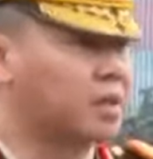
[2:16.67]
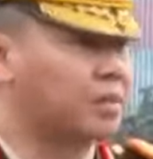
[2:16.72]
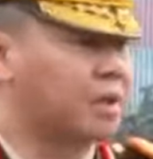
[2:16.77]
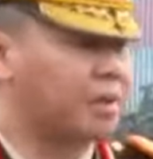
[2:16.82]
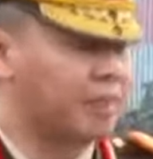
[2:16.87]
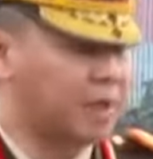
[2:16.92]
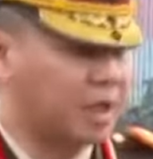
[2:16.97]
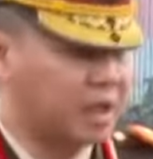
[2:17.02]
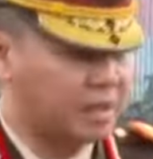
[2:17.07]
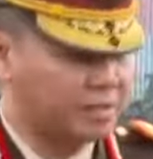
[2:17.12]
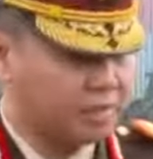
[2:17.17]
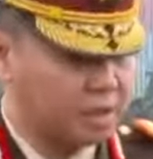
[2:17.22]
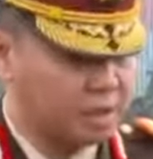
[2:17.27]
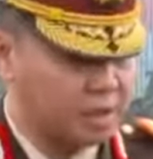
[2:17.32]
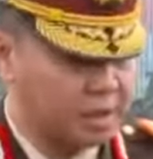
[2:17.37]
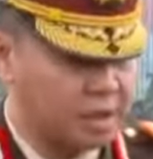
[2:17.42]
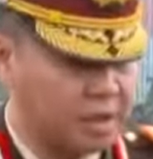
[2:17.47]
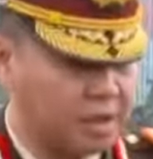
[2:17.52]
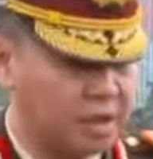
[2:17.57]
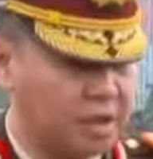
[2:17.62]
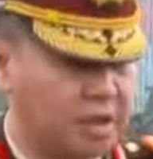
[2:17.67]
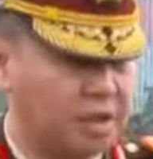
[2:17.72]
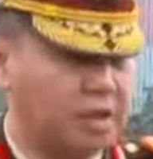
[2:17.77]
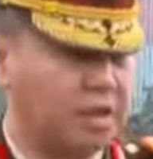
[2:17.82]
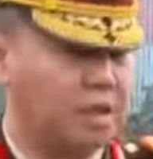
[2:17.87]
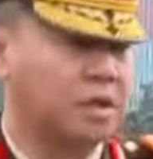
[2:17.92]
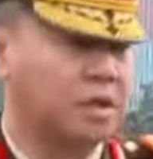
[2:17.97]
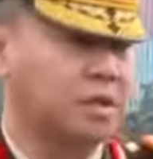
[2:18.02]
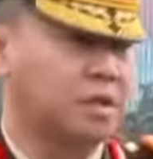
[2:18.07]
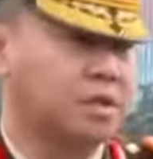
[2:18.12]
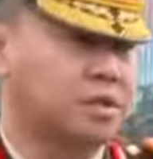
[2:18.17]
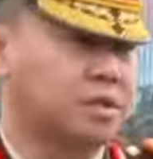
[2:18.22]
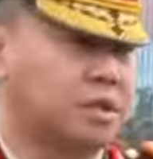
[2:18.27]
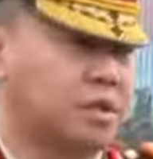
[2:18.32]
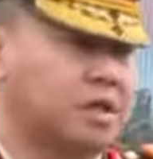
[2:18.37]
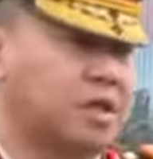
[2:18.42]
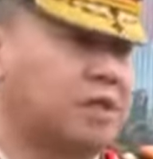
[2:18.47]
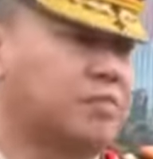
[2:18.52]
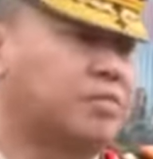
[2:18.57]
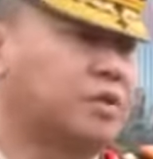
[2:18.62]
Bapak Kapolri
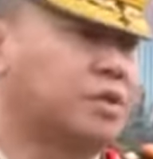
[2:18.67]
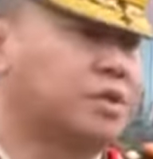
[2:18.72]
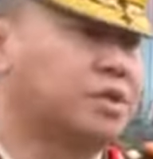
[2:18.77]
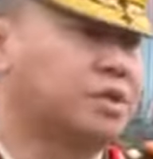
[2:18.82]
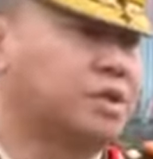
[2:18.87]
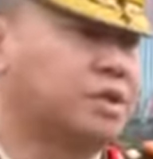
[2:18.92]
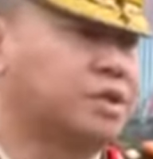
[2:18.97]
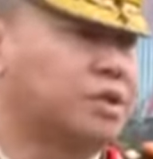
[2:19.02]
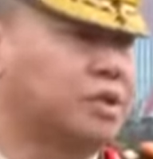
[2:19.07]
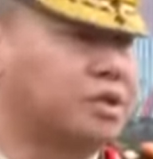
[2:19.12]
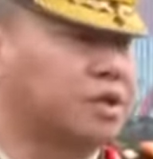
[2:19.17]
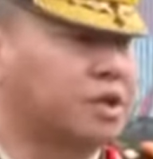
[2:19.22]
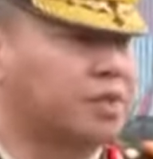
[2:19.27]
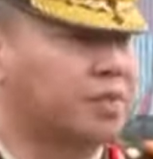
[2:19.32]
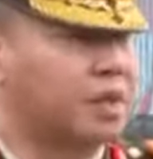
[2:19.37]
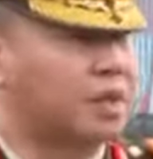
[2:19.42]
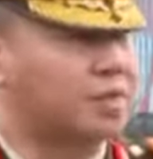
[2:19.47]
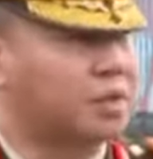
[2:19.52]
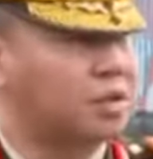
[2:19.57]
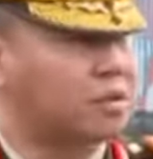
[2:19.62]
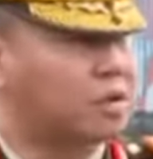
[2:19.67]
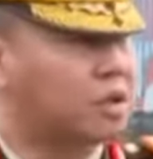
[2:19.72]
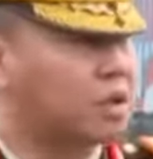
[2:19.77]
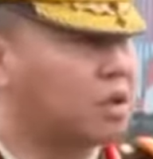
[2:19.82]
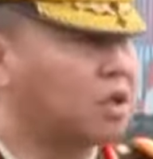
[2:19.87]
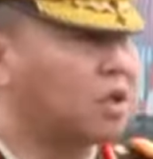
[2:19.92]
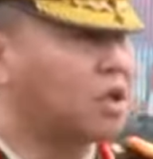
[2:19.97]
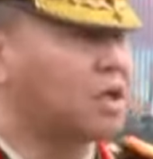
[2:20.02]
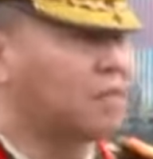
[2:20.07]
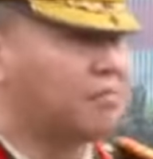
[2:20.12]
Jenderal Polisi Listio Sigit Prabowo